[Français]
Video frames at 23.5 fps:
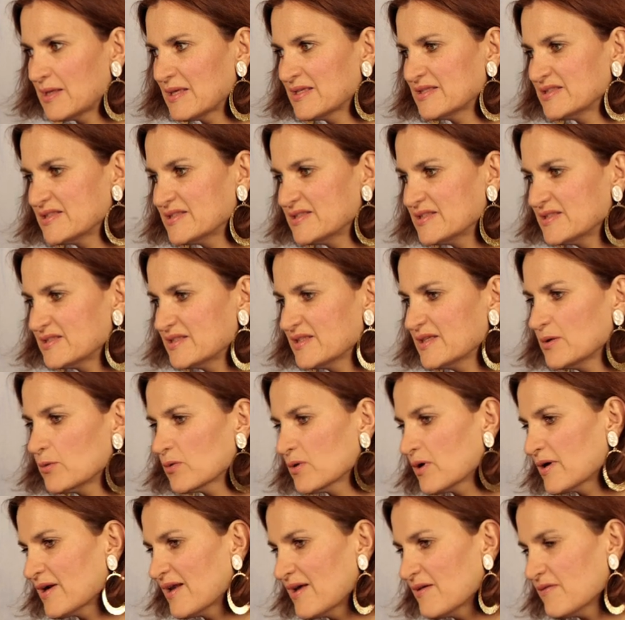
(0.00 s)
l'acidité, on
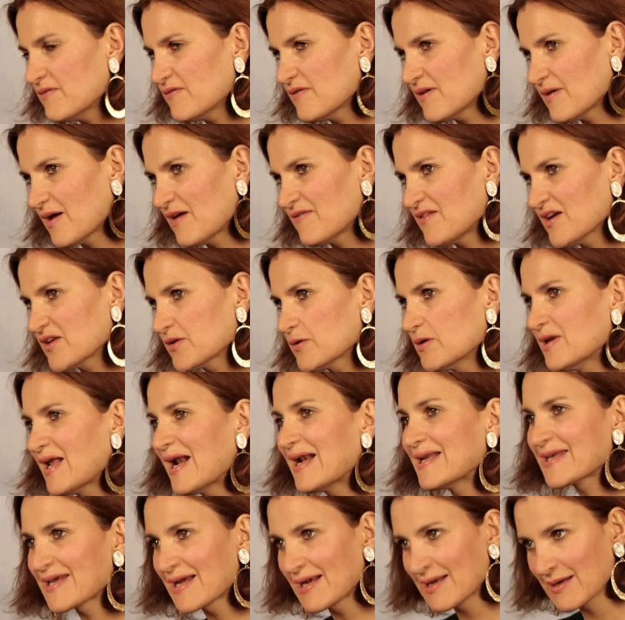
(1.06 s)
l'enlève avec de
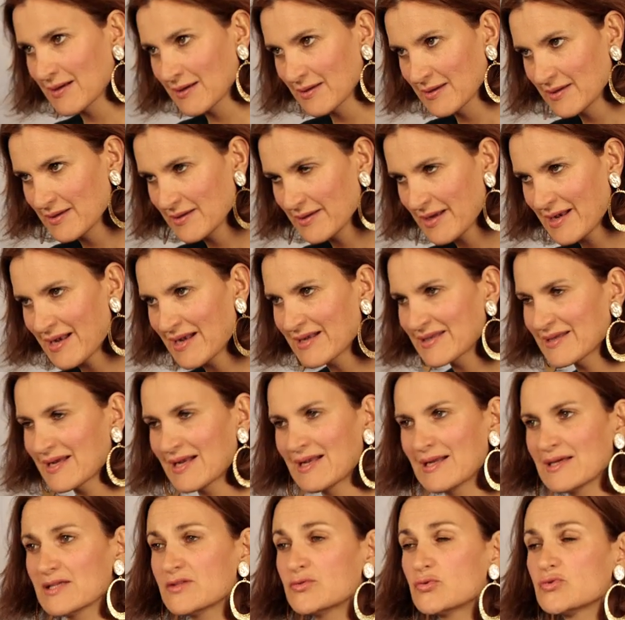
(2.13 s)
l'alcalin
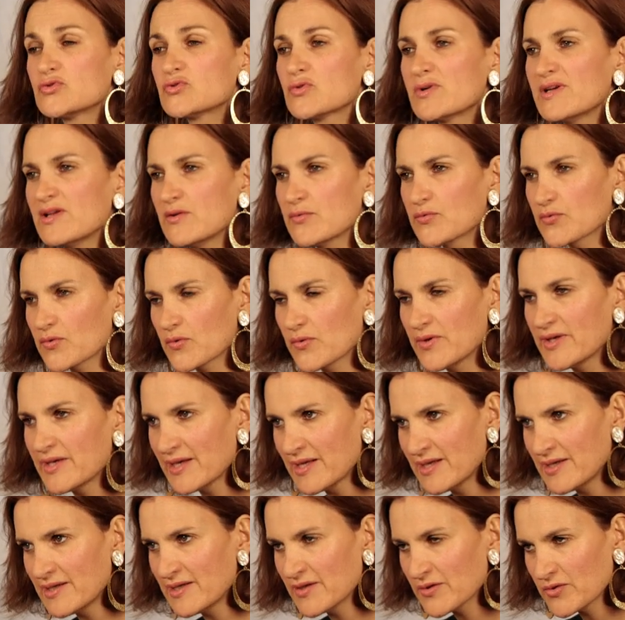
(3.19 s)
l'alcalin, ce sont les fruits
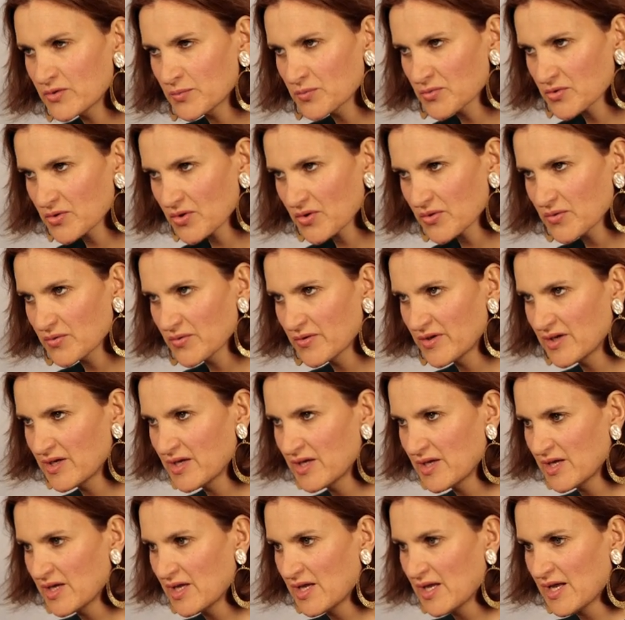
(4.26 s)
et les légumes crus.
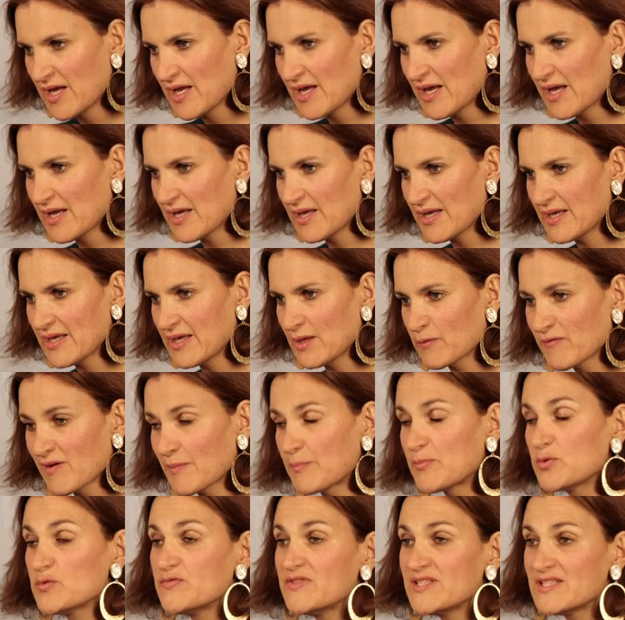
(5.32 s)
Et on va
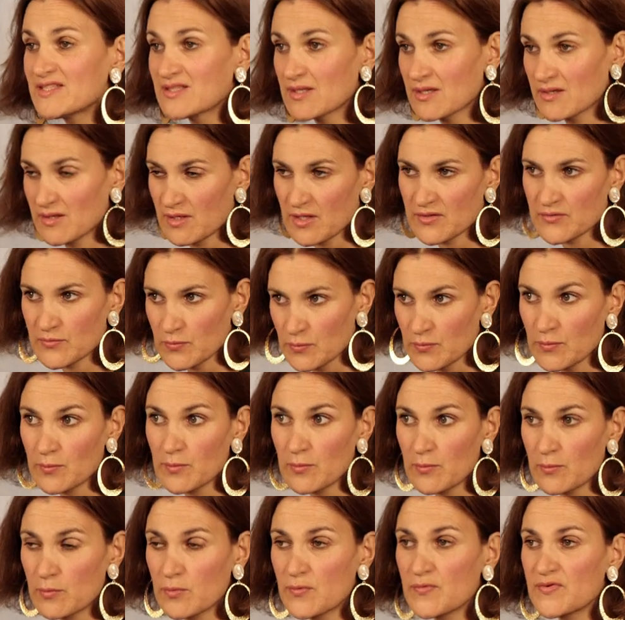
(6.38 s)
plus vite quand on
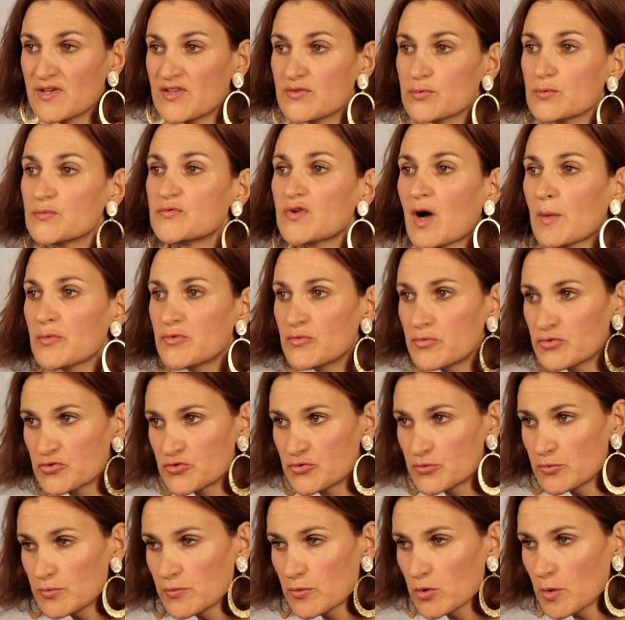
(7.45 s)
le fait sous forme de
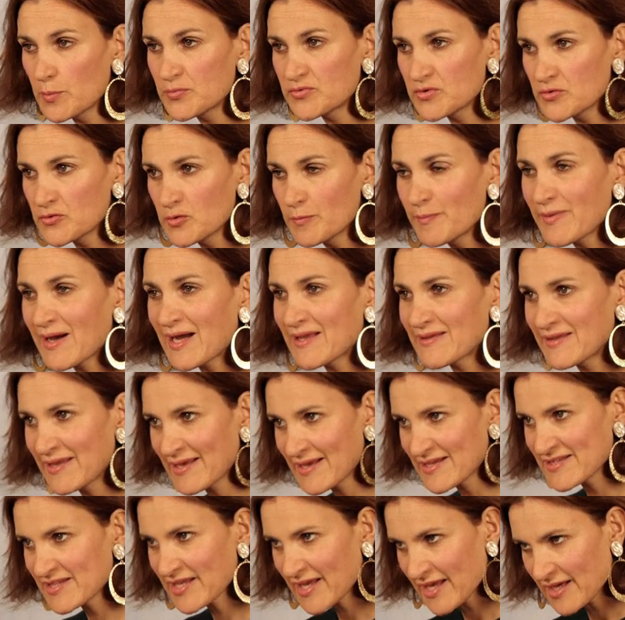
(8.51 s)
jus obtenu par un
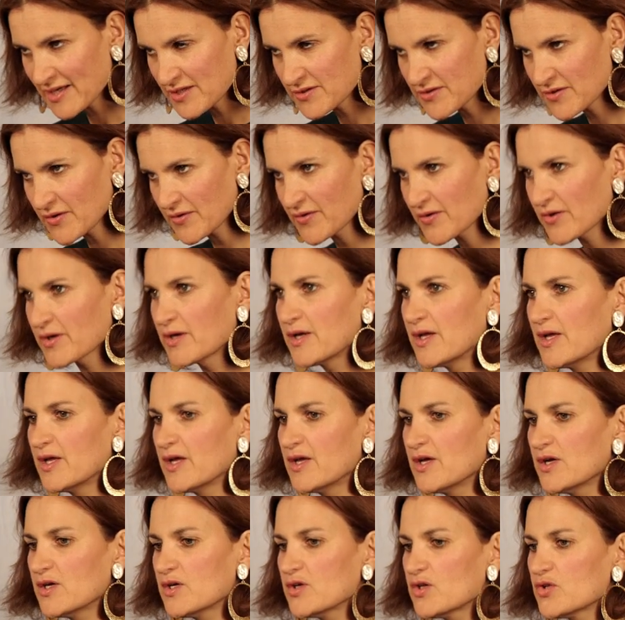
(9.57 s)
extracteur.
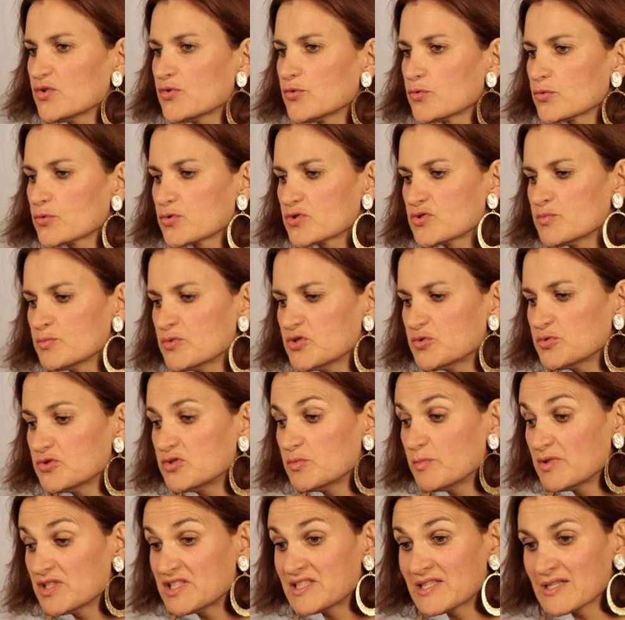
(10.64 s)
Donc je me suis dit,
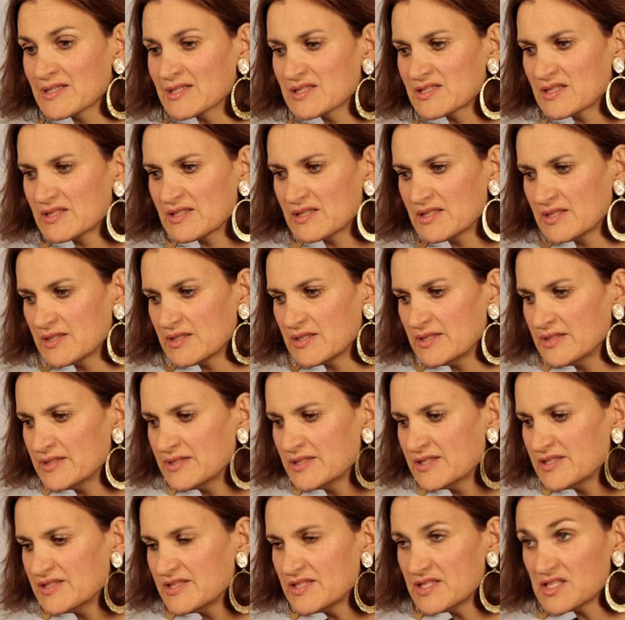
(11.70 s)
bah, tiens, c'est
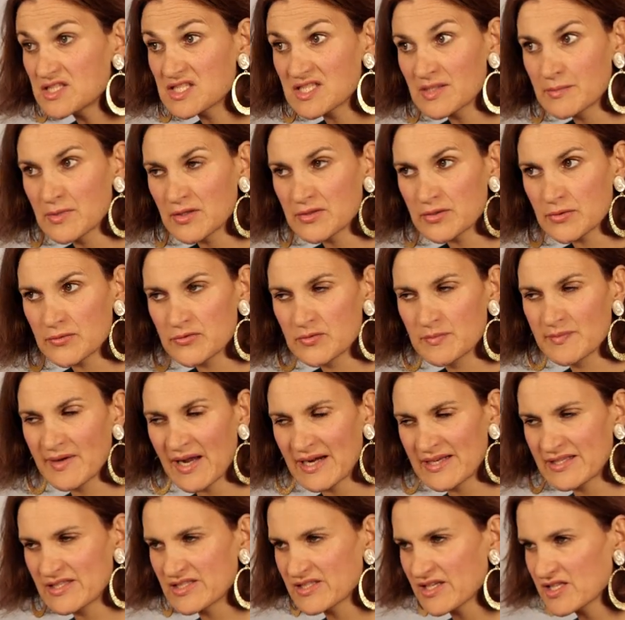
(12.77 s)
inédit, j'ai jamais entendu
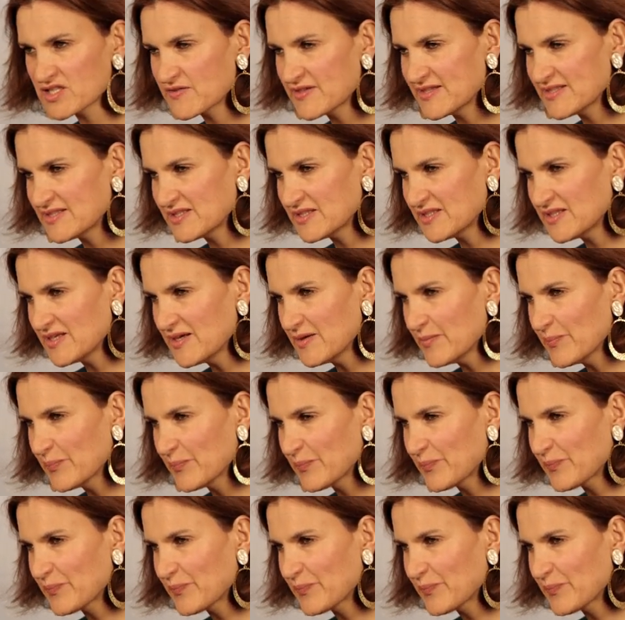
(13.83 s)
parler de ça, je vais essayer.